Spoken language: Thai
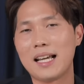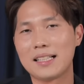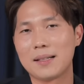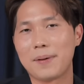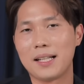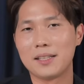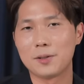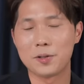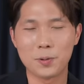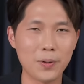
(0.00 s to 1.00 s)
นี่อาจจะเป็น
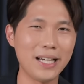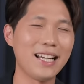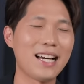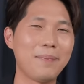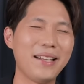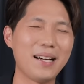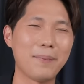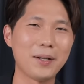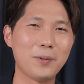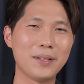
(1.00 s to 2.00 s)
ตัวช่วยนะครับที่
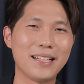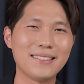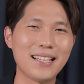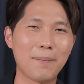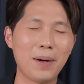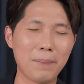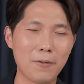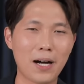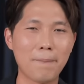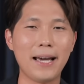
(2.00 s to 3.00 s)
ทำให้คุณเนี่ยสามารถไป
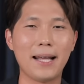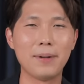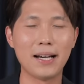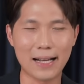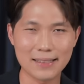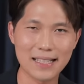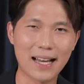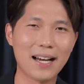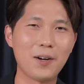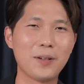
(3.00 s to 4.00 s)
วางแผนเพื่อรัก
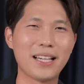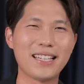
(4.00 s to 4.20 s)
ษาคน